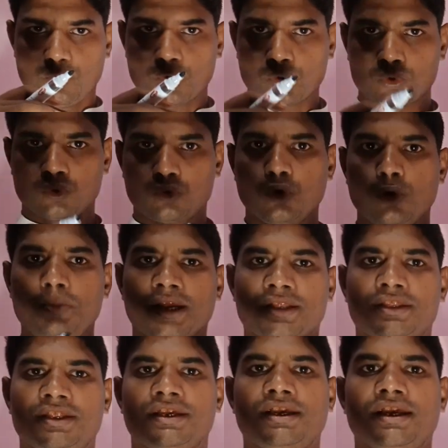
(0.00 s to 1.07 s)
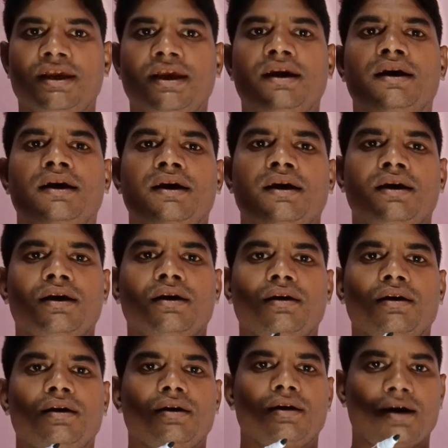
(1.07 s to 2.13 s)
উক্ত ব্যক্তিকে
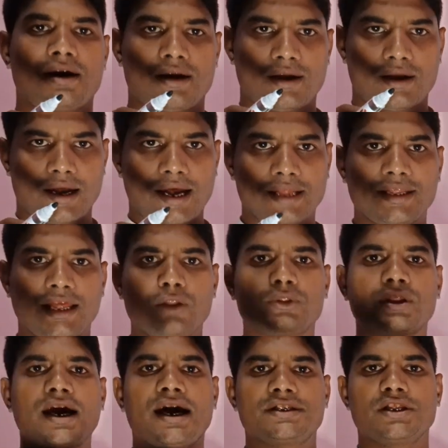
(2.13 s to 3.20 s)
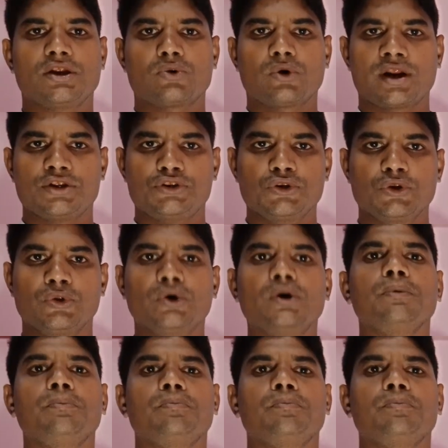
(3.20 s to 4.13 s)
আদালতে হাজির করার জন্য